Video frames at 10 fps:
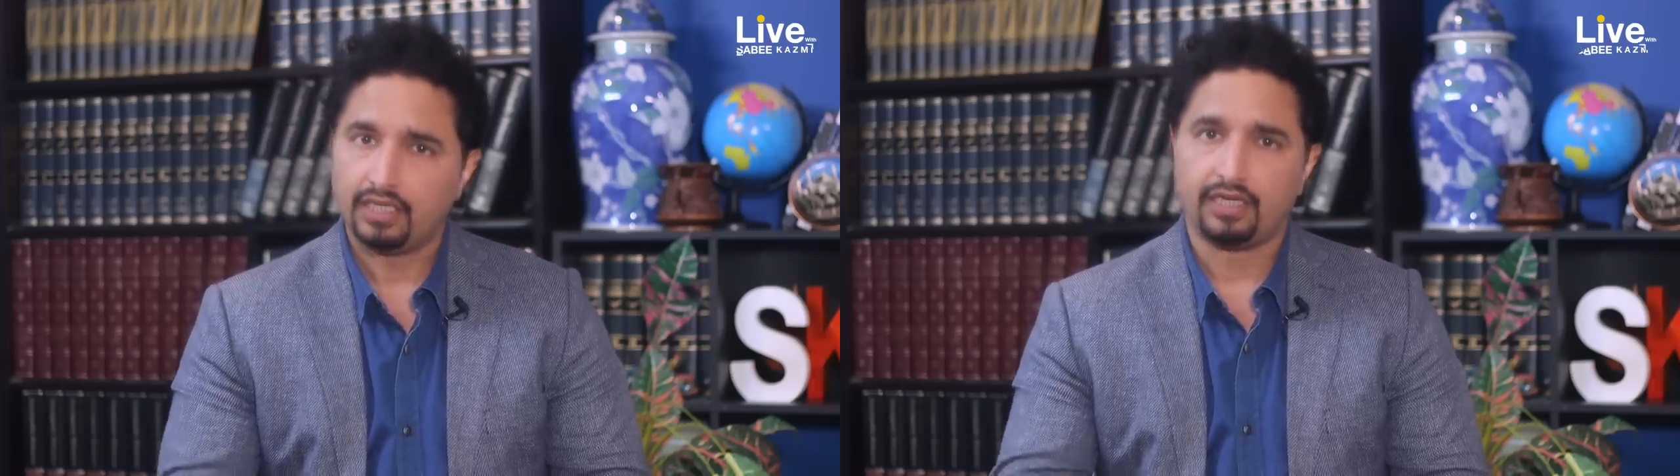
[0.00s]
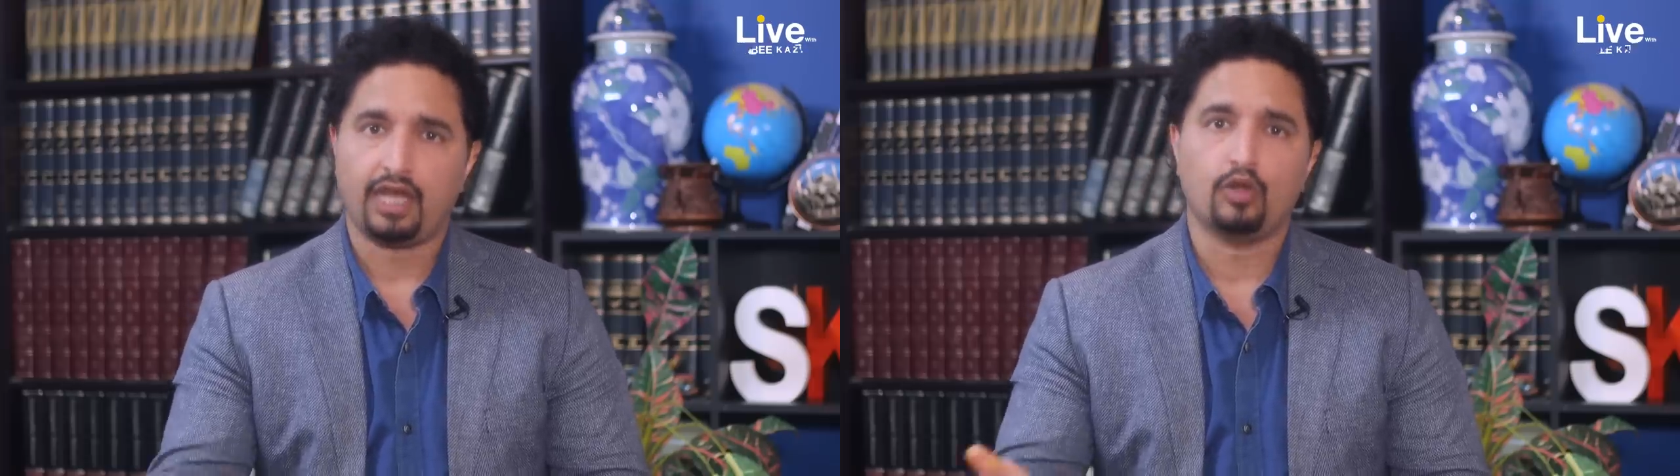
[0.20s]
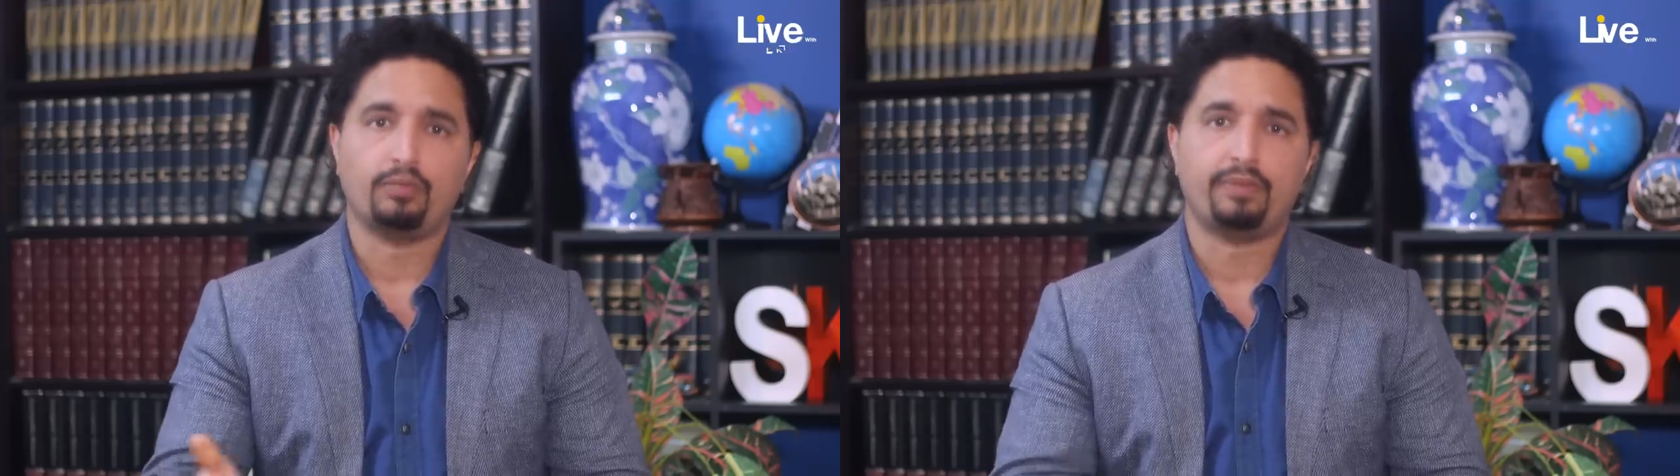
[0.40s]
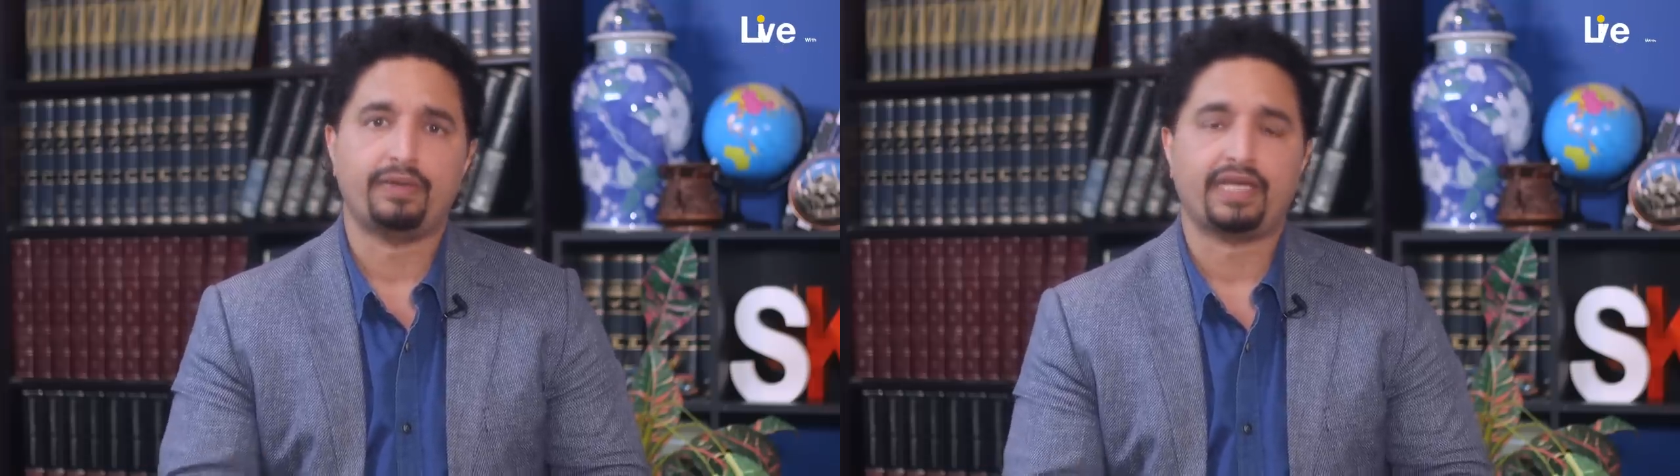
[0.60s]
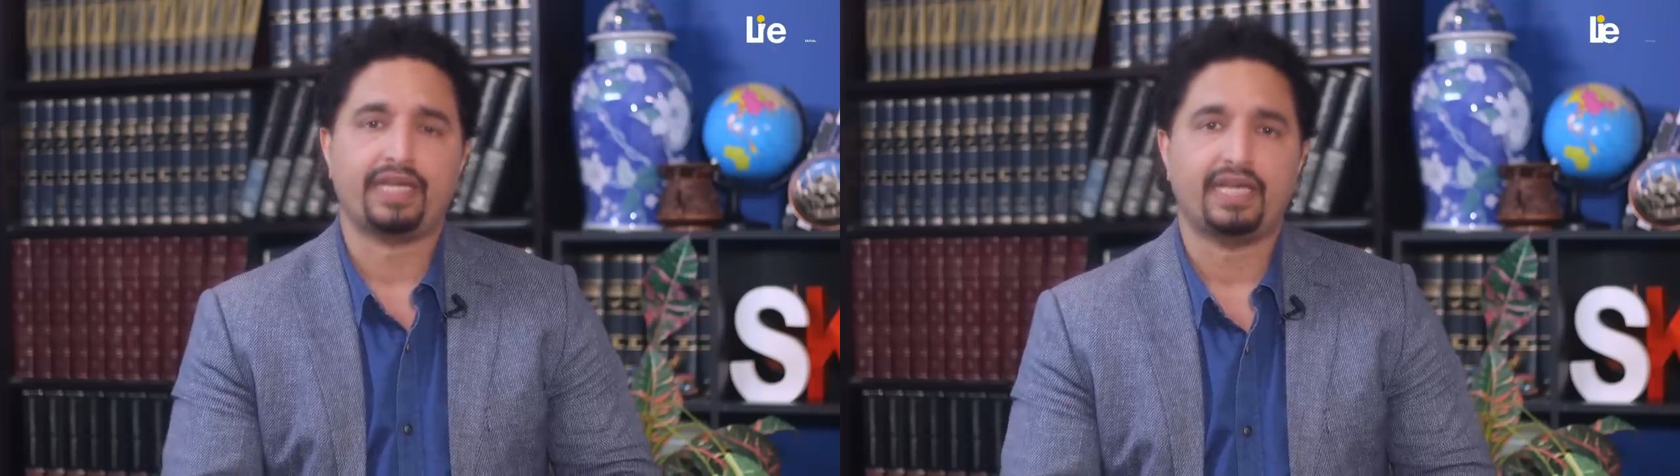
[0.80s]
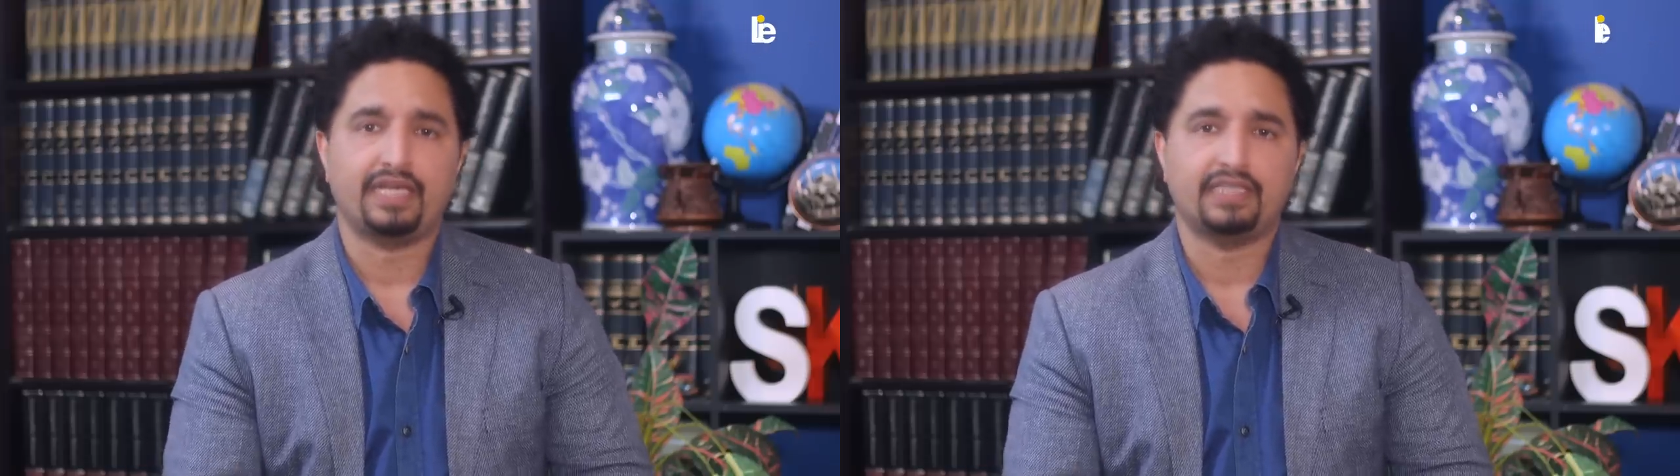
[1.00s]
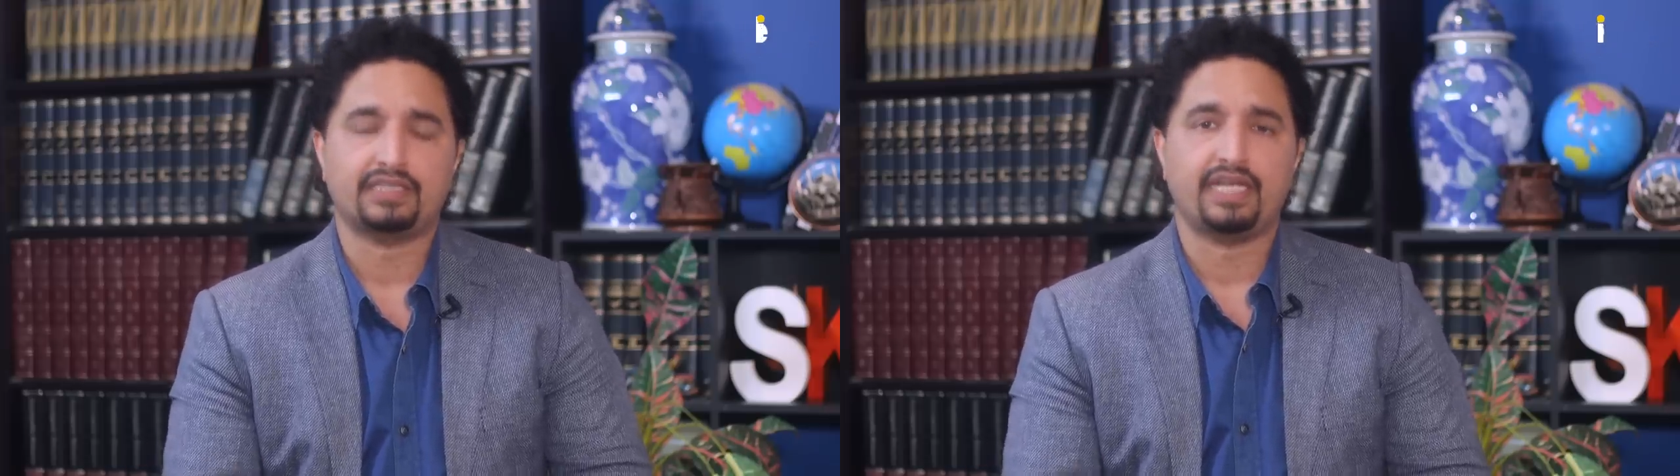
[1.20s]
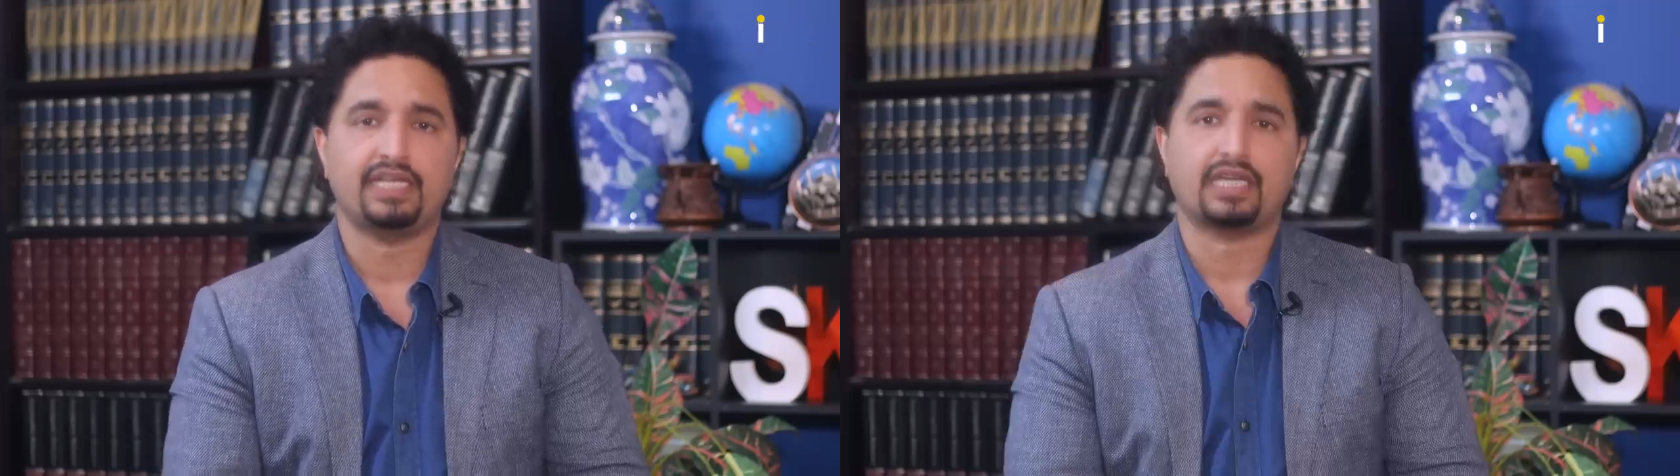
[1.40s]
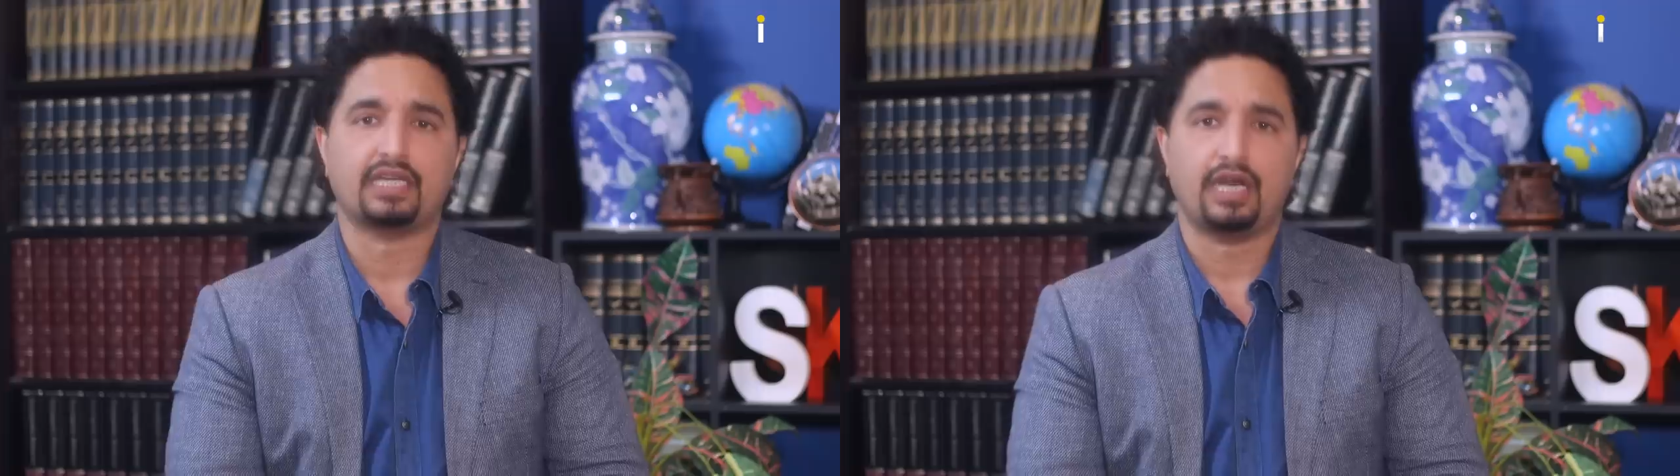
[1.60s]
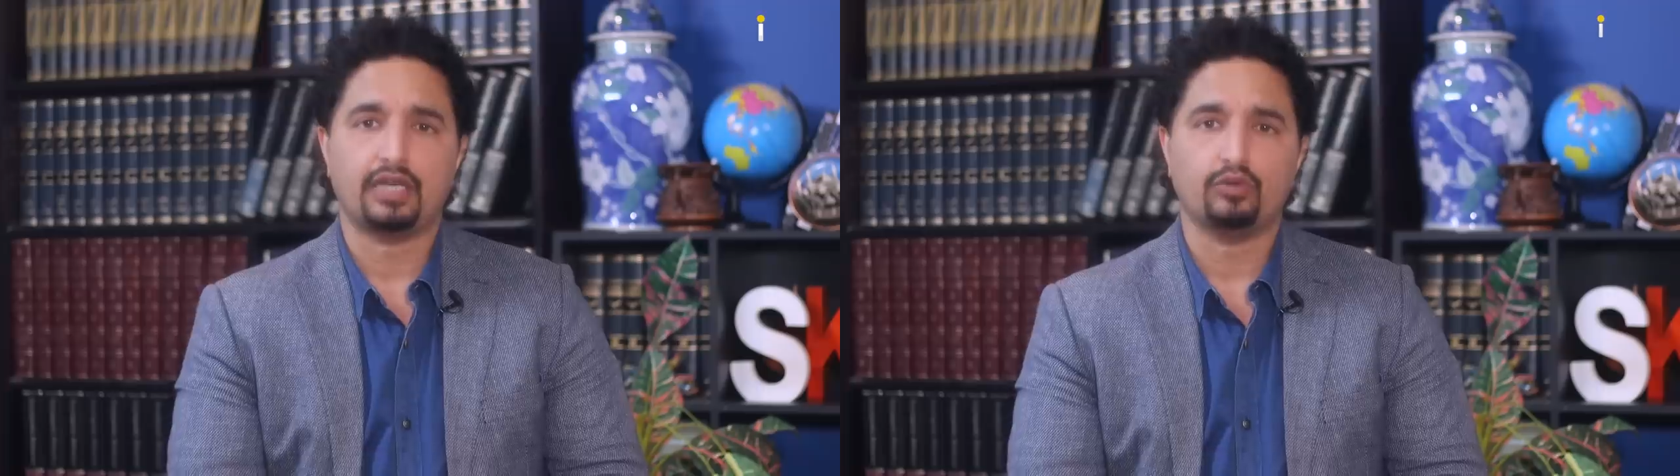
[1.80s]
रियालों पर बिक रहे हैं इसराइल के
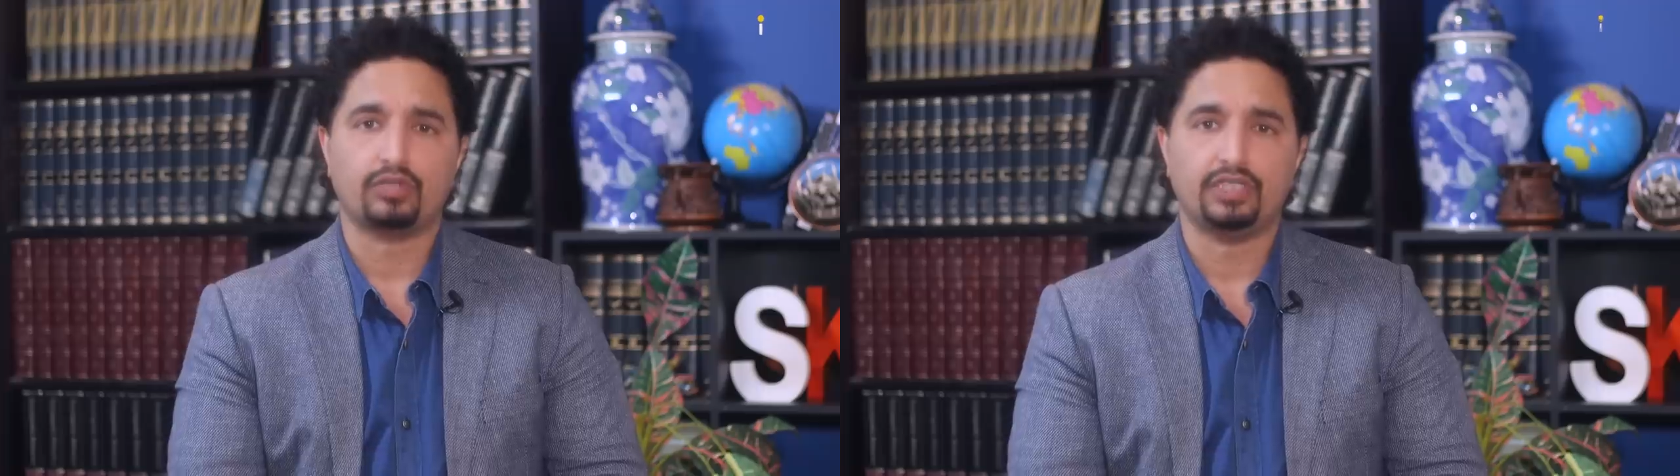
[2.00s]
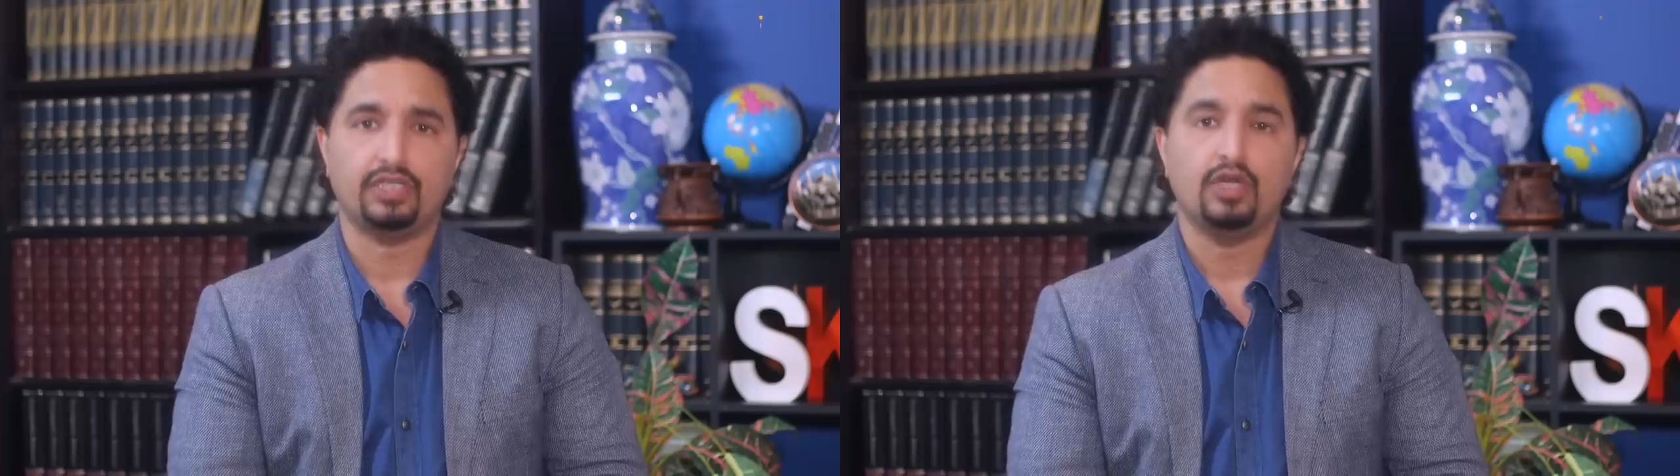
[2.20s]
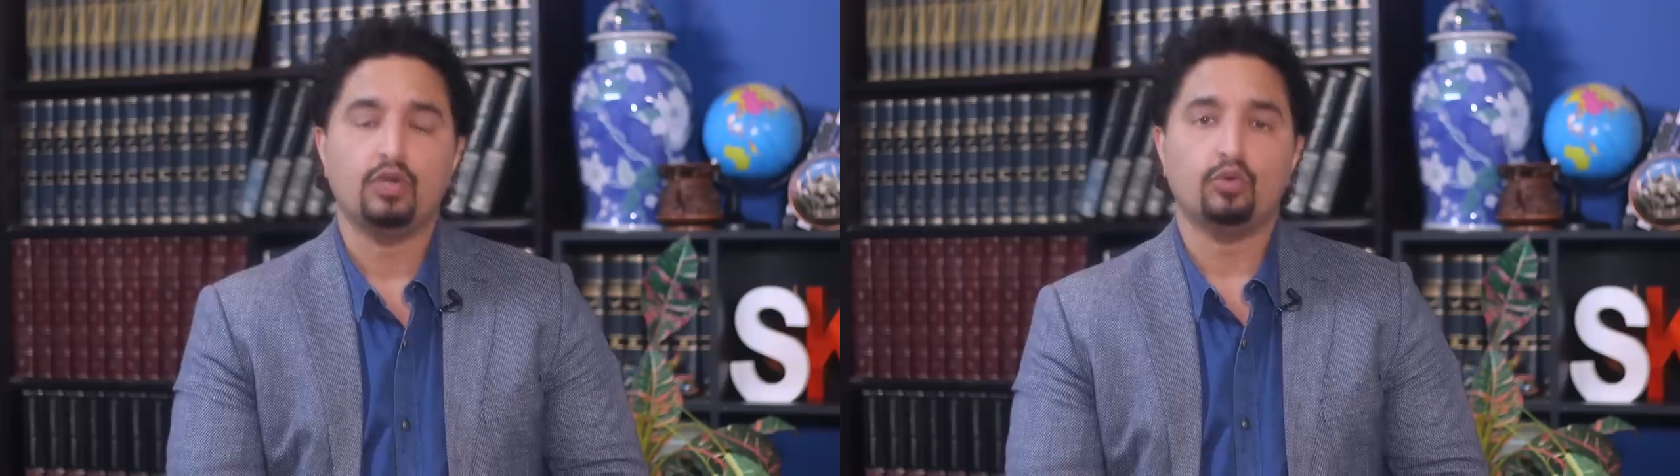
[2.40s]
खिलाड़ियों की